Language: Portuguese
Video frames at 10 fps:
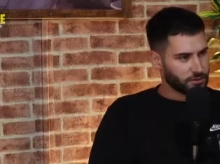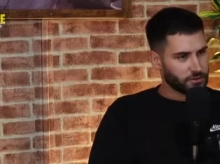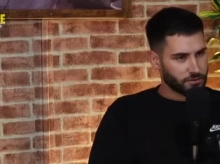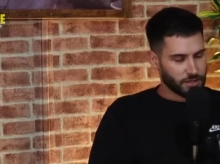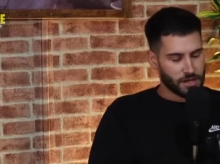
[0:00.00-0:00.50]
eu.
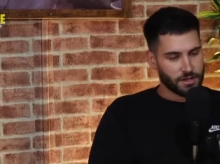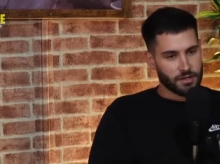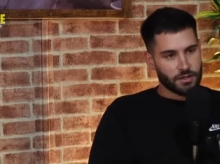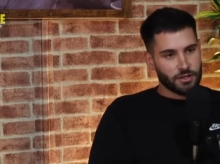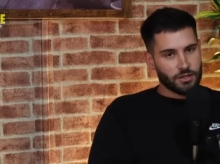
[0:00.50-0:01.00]
Yeah.
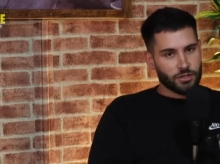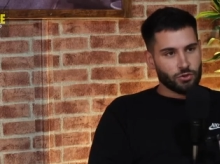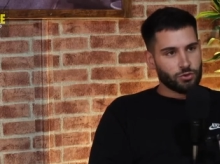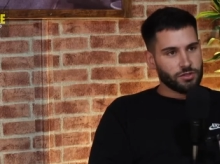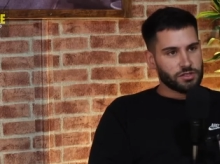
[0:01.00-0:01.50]

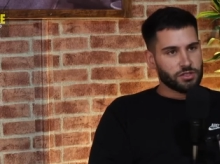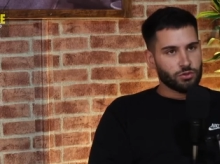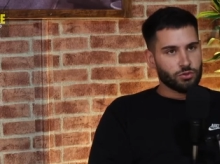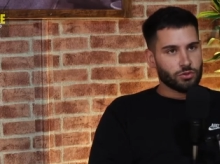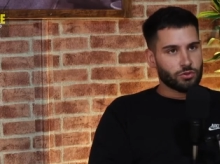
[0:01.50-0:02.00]
Eu conheci,
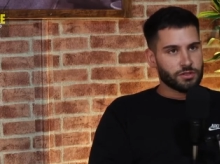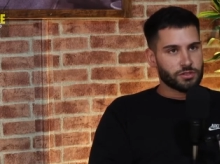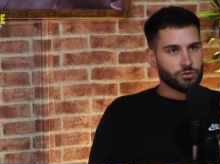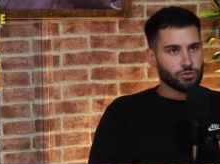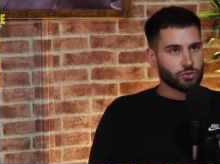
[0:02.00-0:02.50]
o, eu
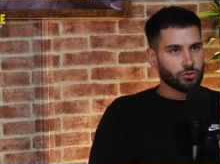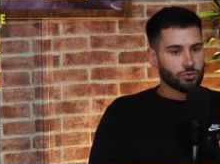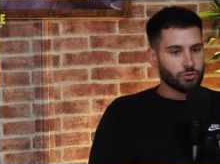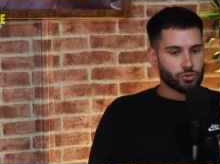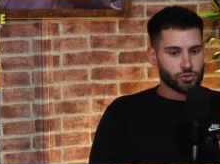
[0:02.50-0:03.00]
conheci o,
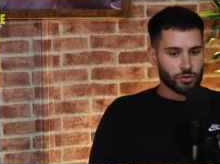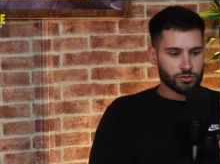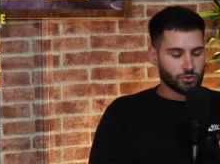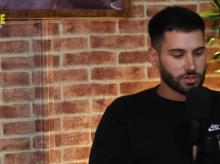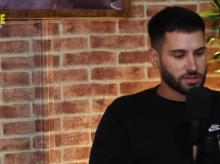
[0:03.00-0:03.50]
o, o, João
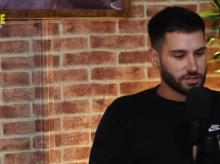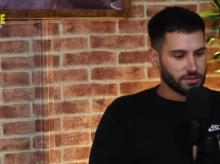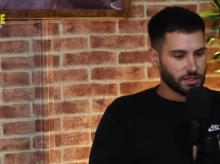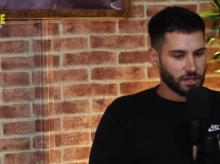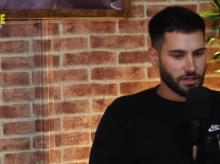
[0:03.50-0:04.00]
Souza,
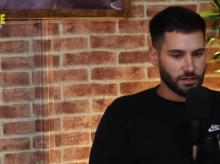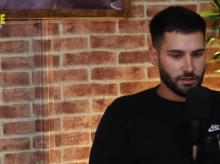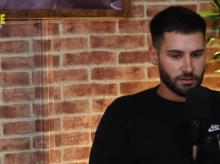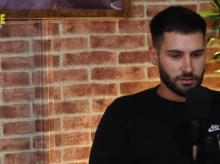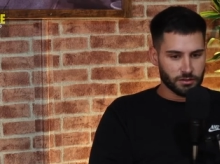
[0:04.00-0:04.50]
tinha
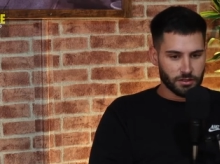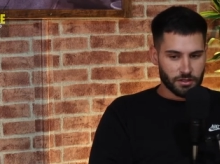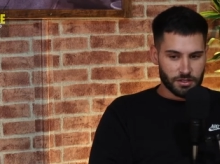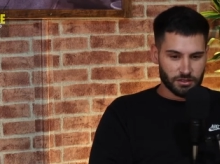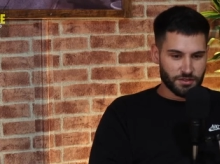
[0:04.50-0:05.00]
ele.
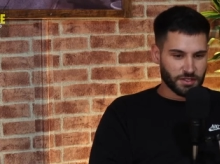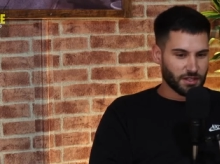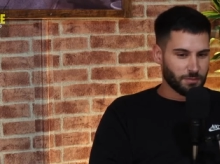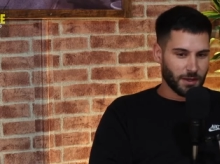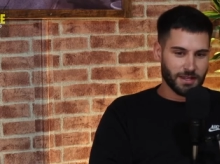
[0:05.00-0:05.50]
Ele devia
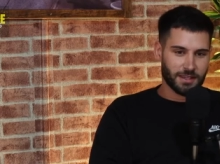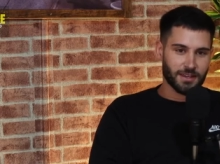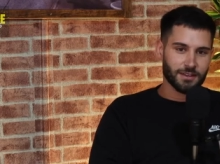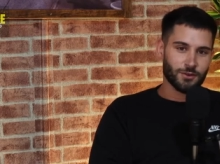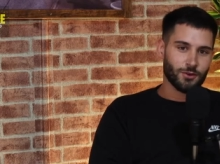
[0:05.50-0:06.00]
ter pai ah,
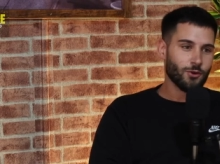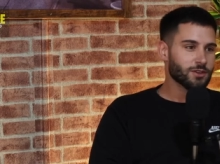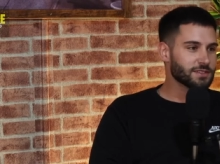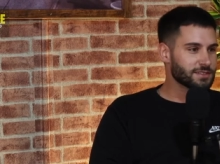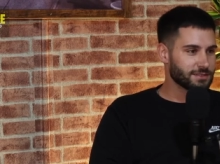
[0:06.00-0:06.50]
que
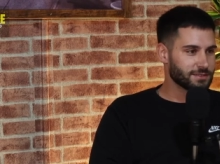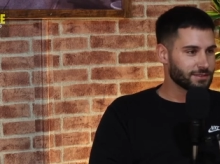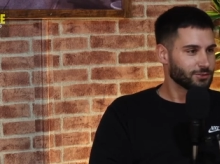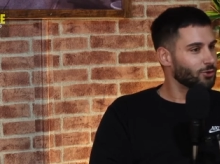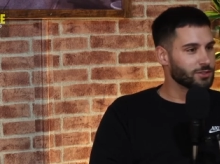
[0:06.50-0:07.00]
11,
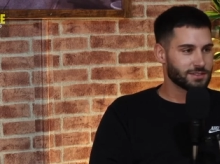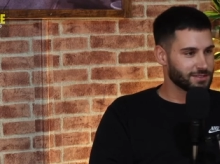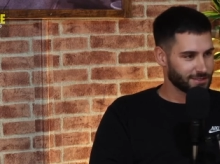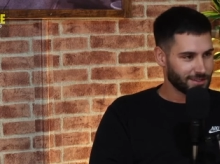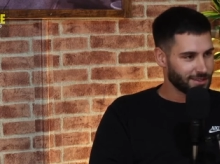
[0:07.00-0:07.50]
12.
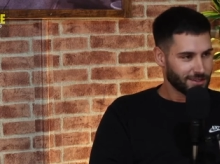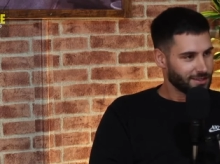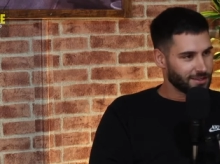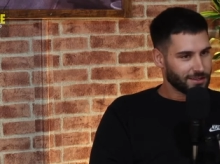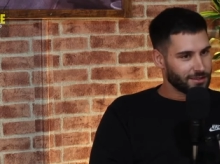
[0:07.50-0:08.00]
Ah,
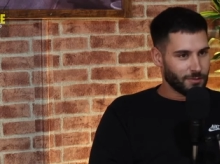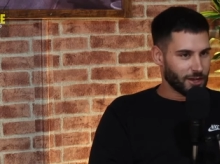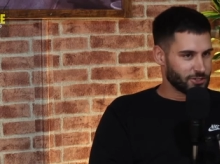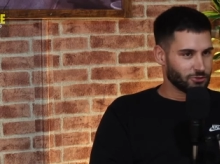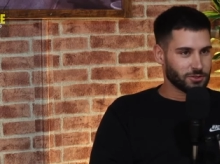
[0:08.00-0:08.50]

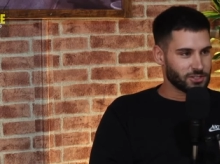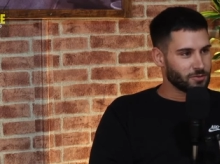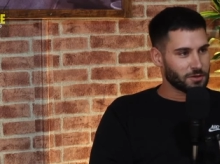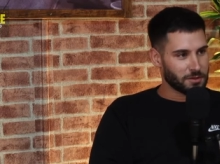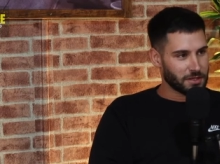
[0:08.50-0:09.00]
todos okay. não estou
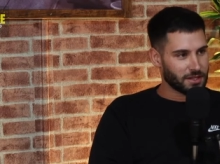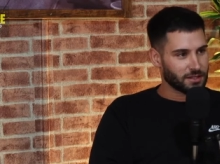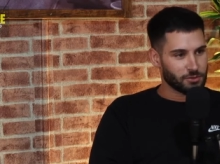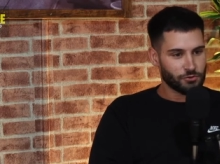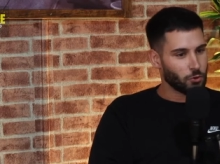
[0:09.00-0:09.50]

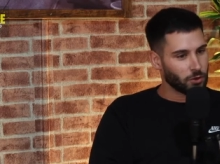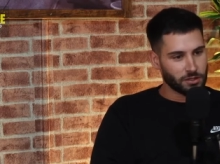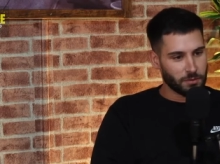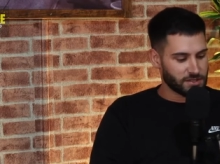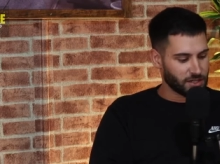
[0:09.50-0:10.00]
barbaridade. Mas foi quando
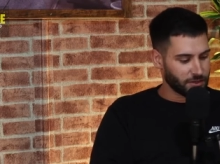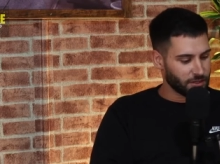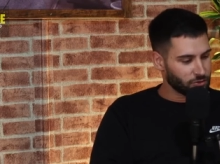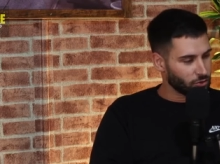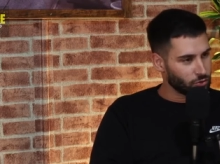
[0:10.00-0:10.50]
ele
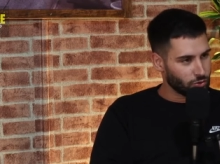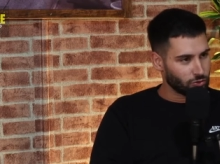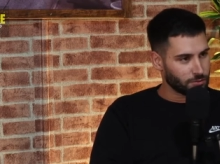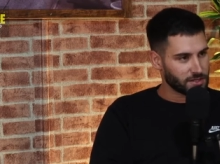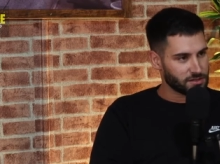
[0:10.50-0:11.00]
basicamente entrou no
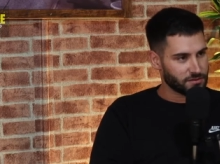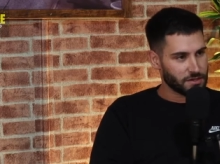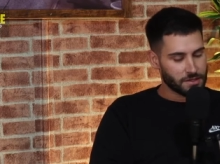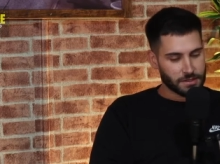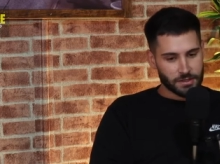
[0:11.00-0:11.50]
YouTube, estás a ver?
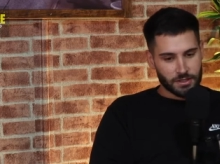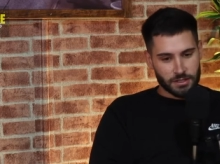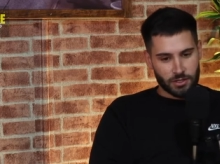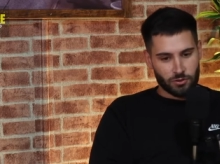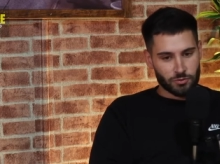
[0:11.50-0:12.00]

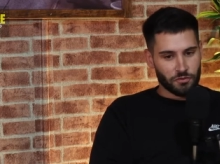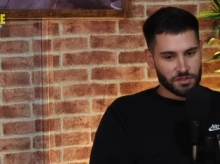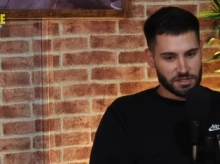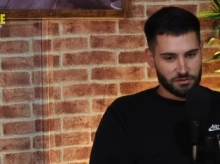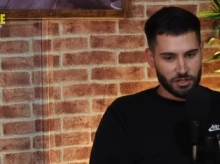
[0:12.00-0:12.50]
Ele começou a
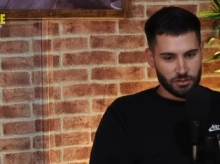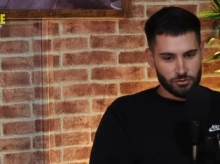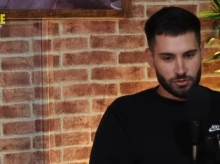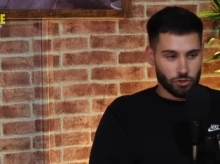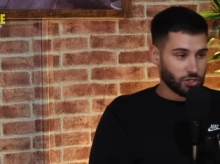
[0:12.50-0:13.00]
fazer
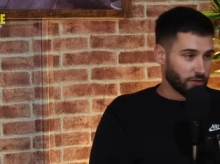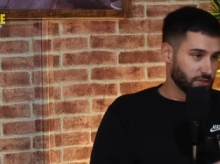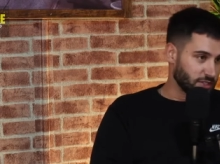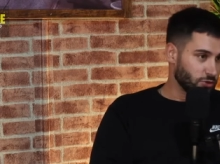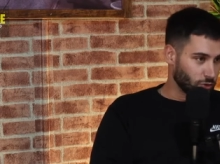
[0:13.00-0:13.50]
vídeos, eu já
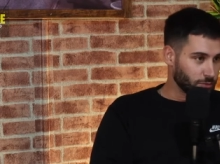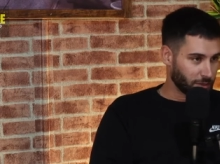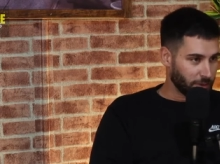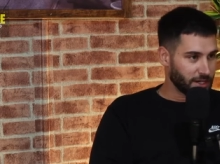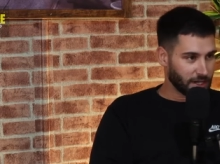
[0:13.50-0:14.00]
fazia YouTube
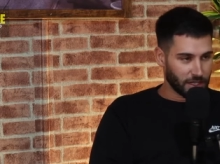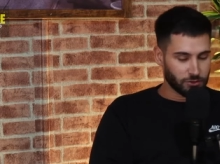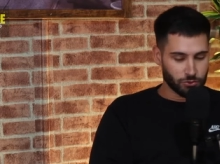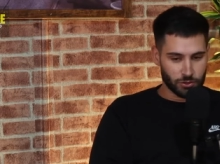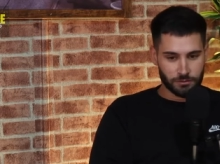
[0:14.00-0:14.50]
também naquela
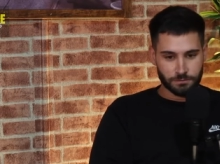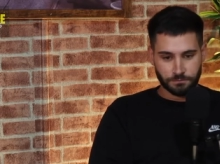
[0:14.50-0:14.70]
altura.